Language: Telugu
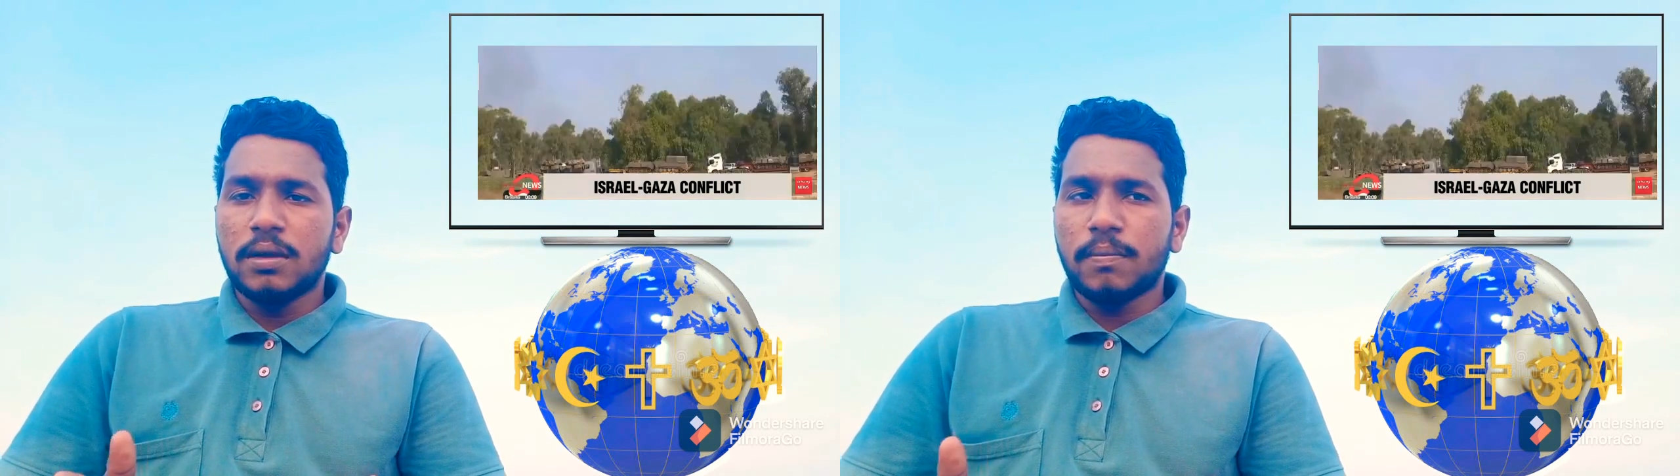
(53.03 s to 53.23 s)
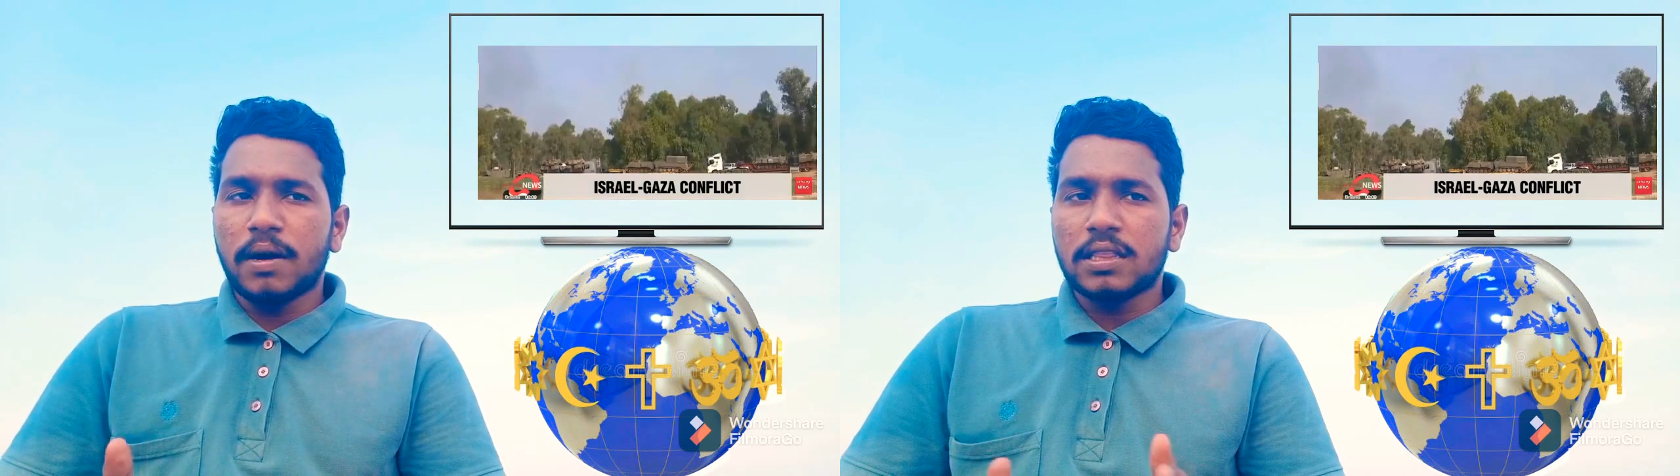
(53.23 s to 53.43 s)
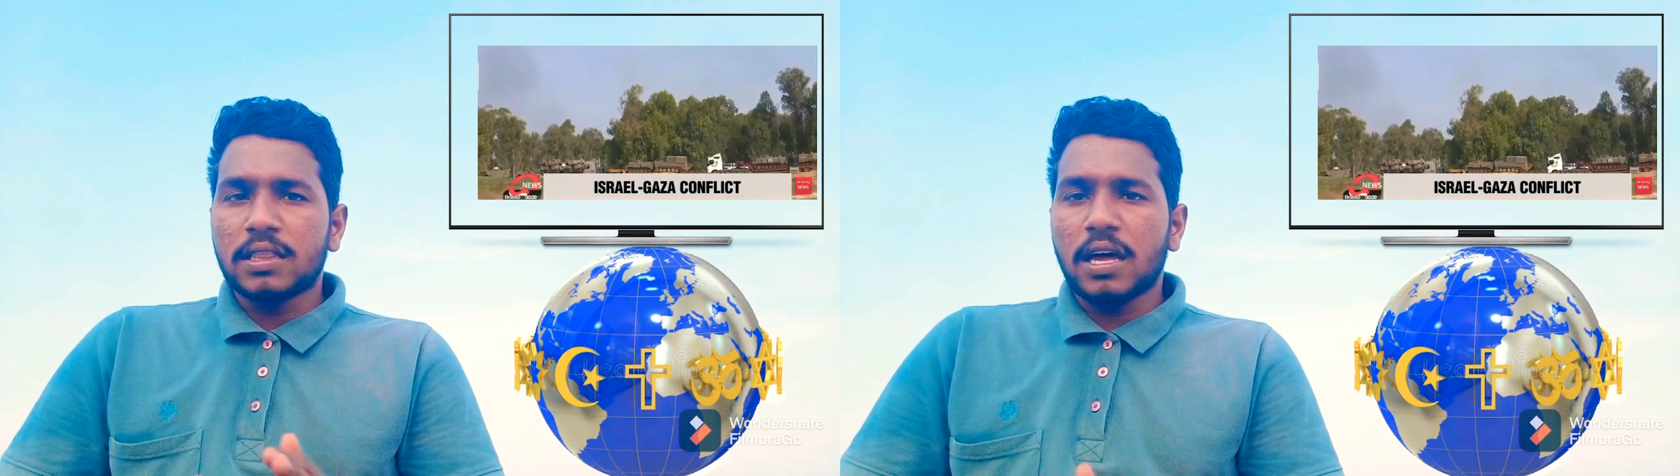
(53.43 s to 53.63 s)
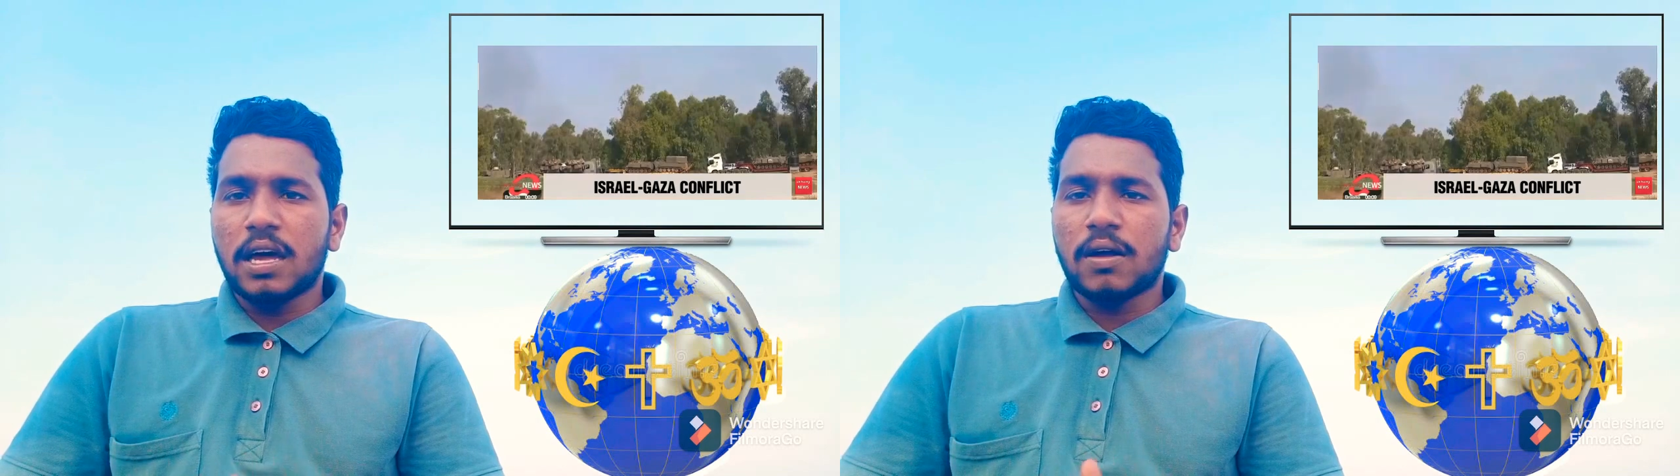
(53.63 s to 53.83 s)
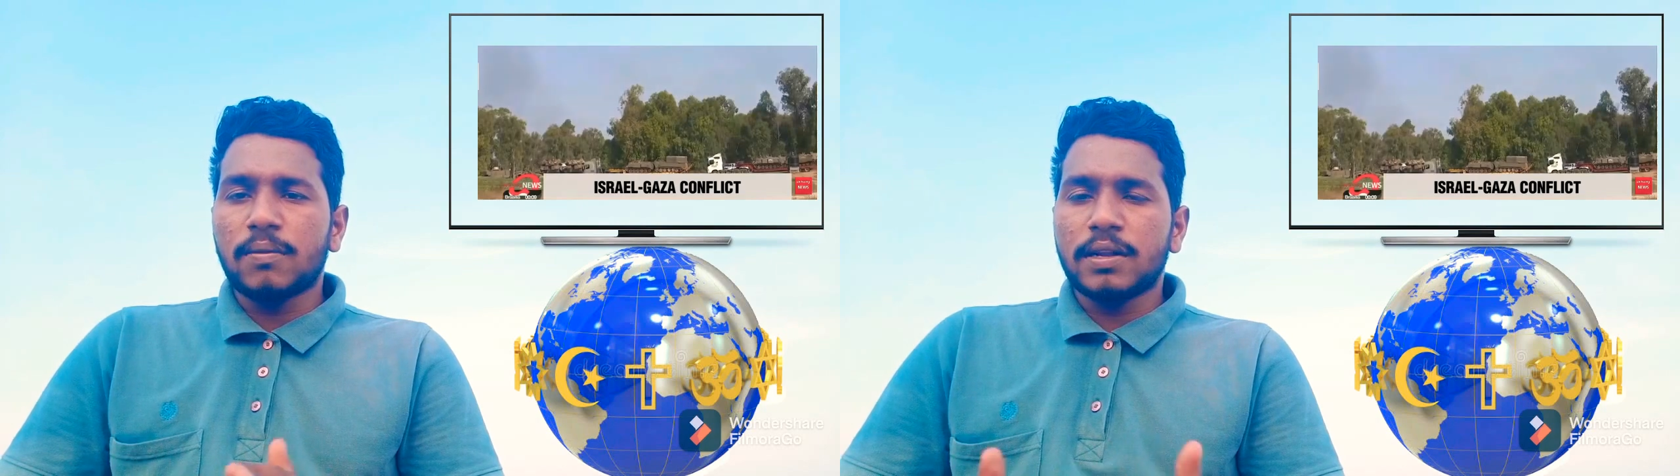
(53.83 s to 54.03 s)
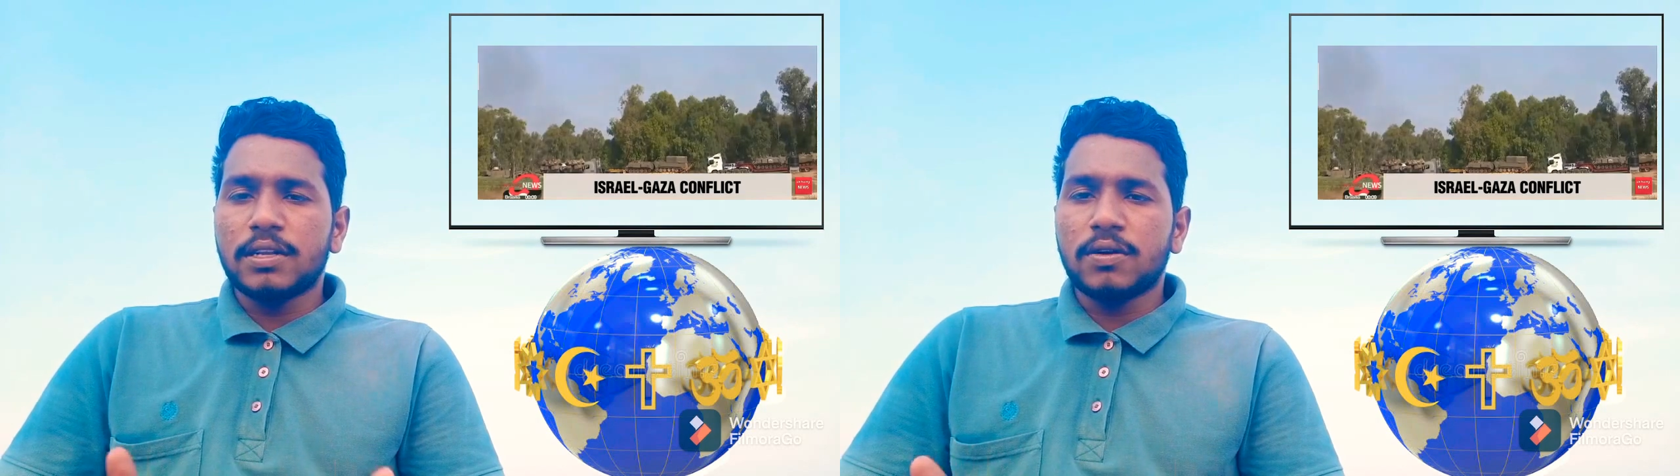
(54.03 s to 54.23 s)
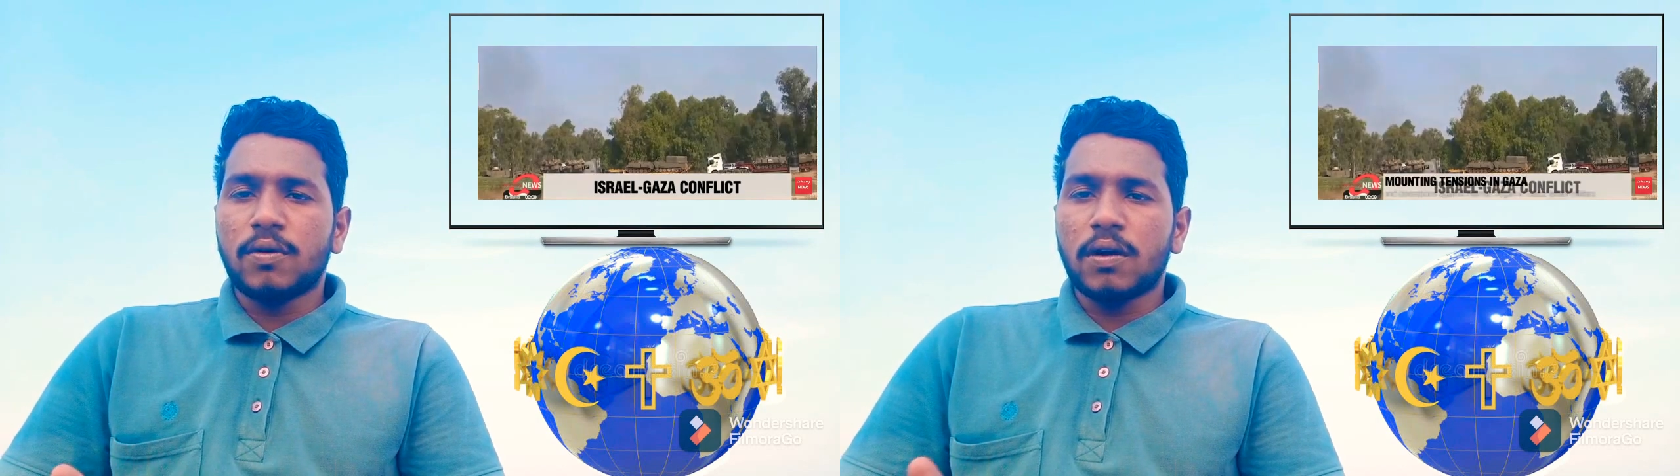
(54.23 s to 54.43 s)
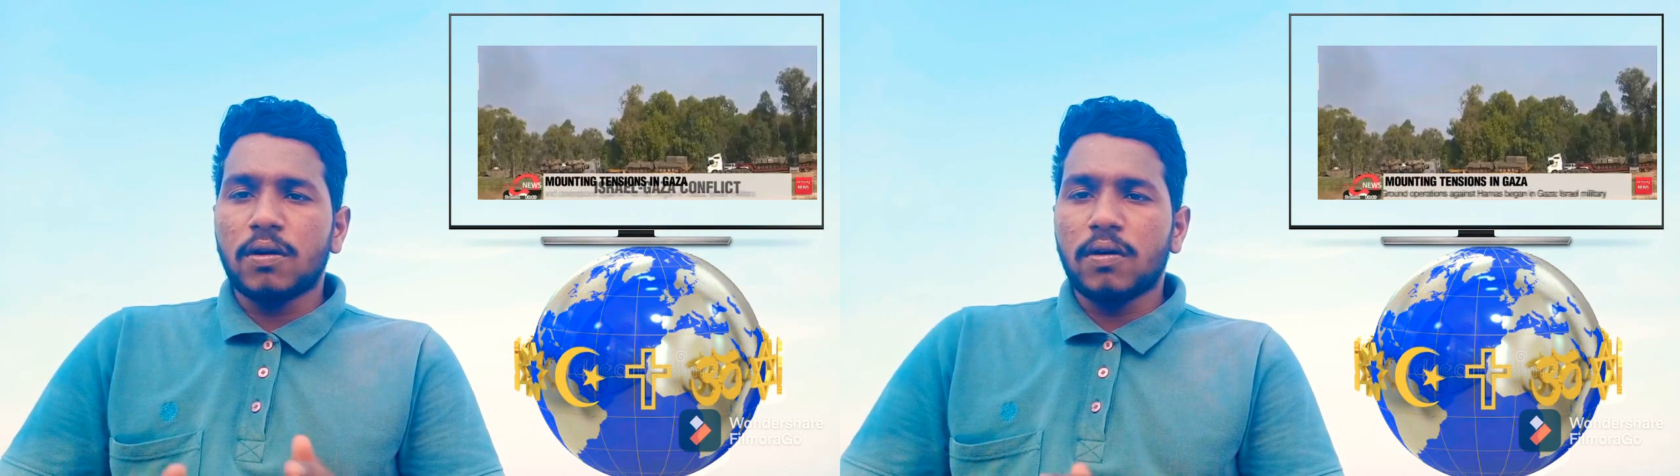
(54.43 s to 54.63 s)
ఈ మతాల మధ్య
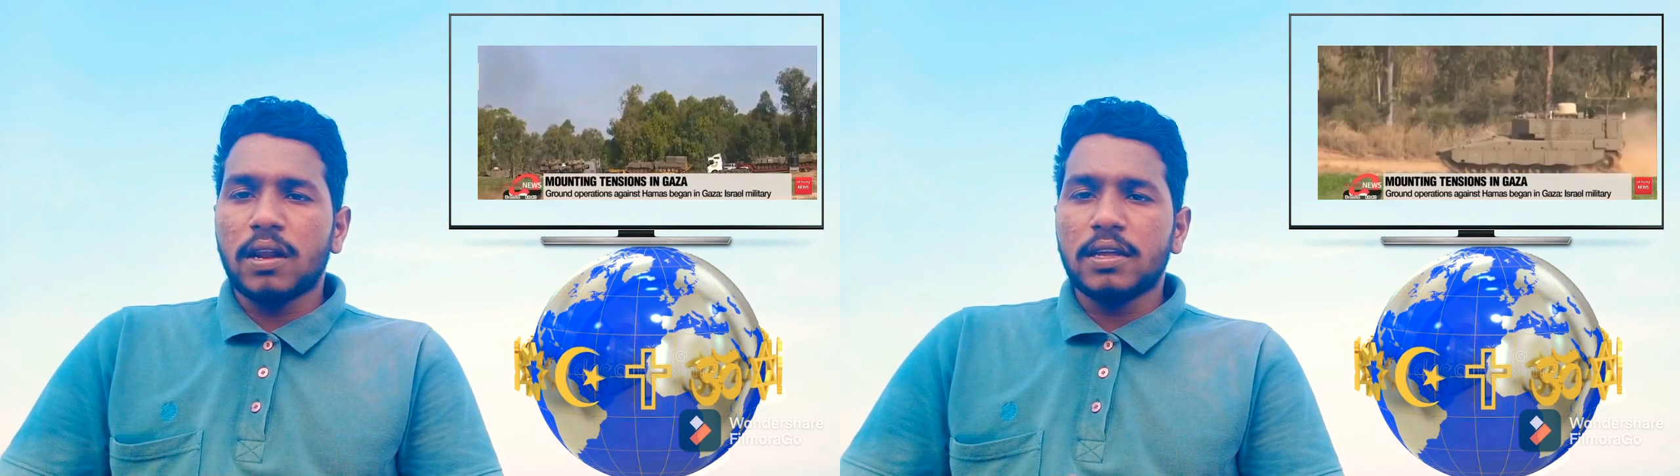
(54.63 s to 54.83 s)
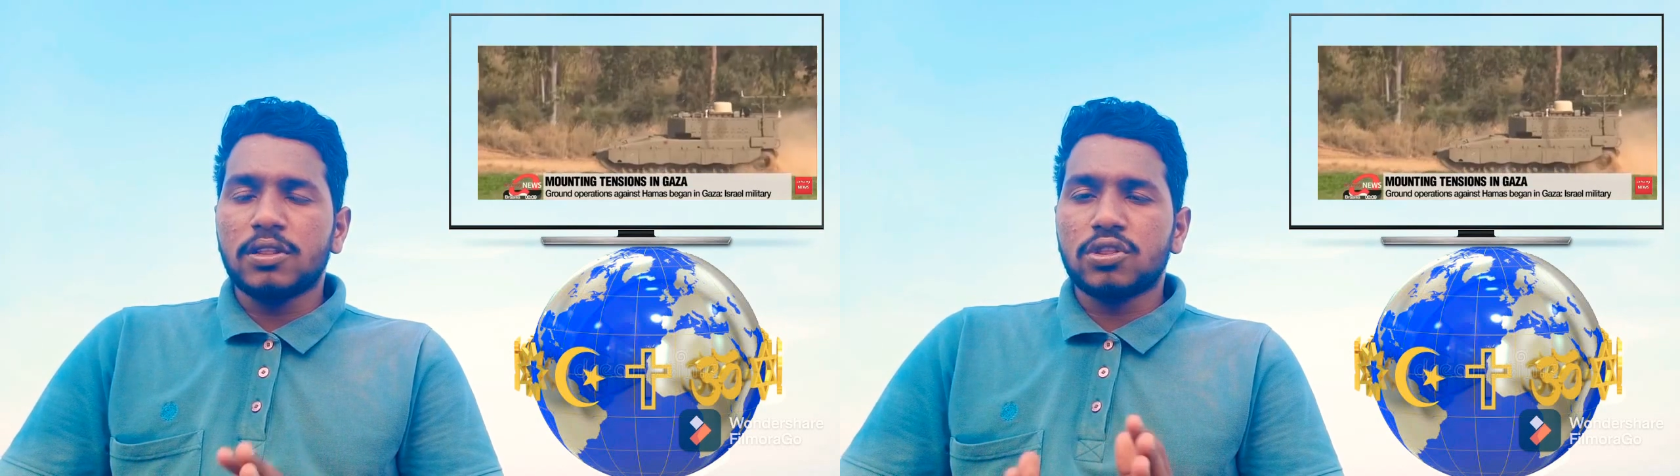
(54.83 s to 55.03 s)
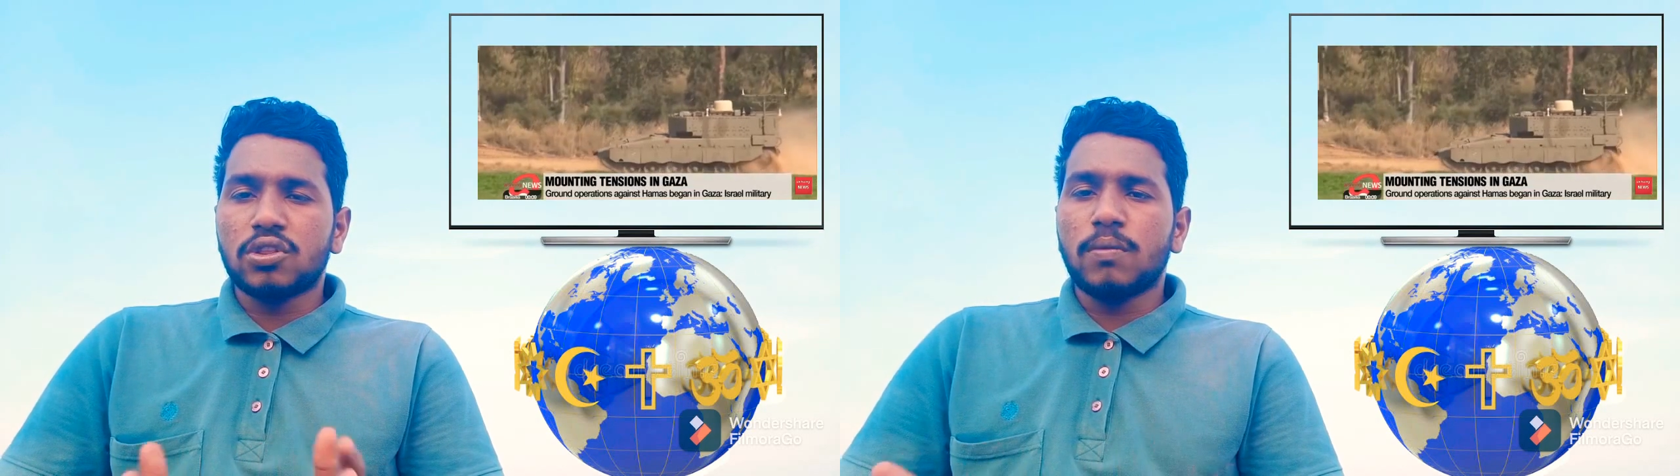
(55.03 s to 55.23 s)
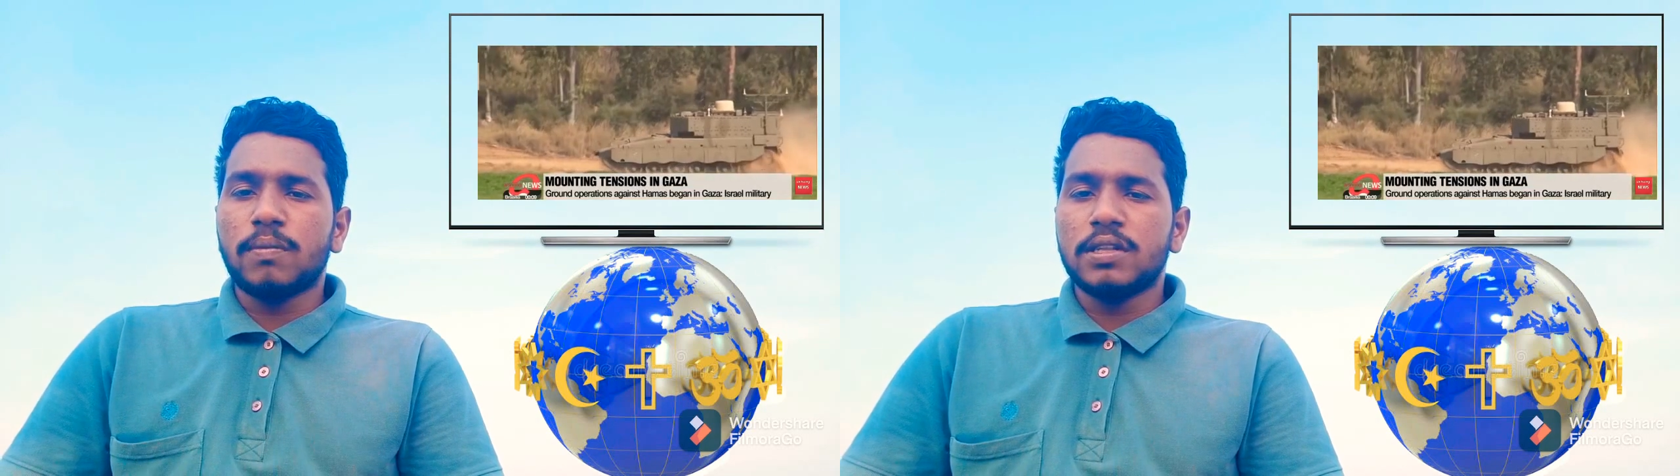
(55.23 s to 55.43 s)
గొడవ వల్ల ఎంతో